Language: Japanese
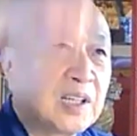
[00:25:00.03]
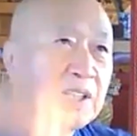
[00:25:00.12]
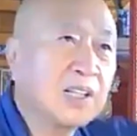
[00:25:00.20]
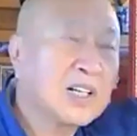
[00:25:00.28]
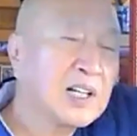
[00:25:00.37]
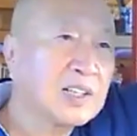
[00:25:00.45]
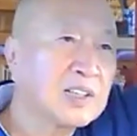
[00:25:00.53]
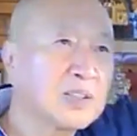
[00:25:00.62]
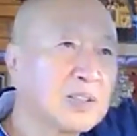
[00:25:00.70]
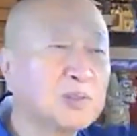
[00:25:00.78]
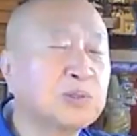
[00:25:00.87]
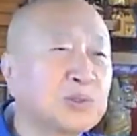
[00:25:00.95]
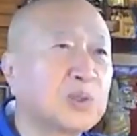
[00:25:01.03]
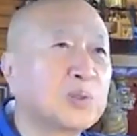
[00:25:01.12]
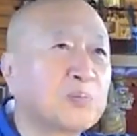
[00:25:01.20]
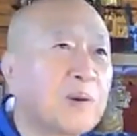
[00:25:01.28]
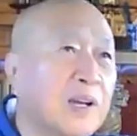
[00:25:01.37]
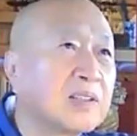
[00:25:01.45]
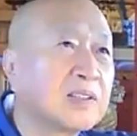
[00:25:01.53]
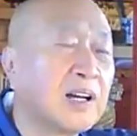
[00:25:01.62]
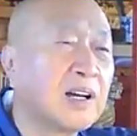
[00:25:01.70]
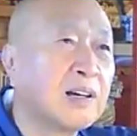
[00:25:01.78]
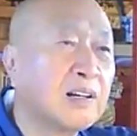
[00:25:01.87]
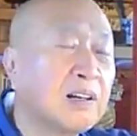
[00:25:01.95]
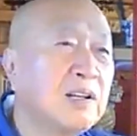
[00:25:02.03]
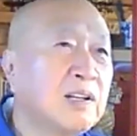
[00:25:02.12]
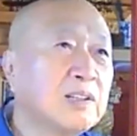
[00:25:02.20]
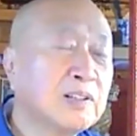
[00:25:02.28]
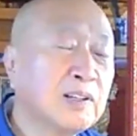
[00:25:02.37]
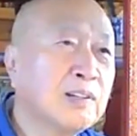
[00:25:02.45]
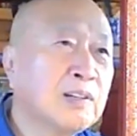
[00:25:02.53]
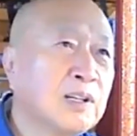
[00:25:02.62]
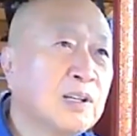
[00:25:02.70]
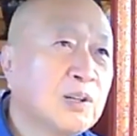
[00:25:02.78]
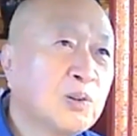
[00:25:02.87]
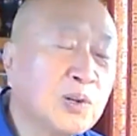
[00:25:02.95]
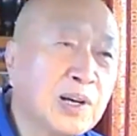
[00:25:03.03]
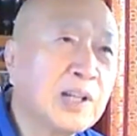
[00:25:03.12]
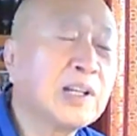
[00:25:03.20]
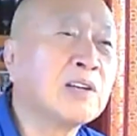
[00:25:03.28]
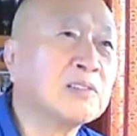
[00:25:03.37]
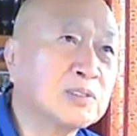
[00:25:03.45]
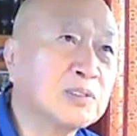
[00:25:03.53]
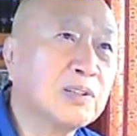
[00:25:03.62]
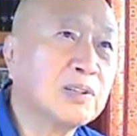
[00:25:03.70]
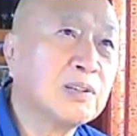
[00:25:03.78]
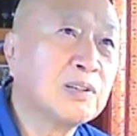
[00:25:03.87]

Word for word: て、左上げて、グー、チョキ、パーやった。ね、これ何やいんですね。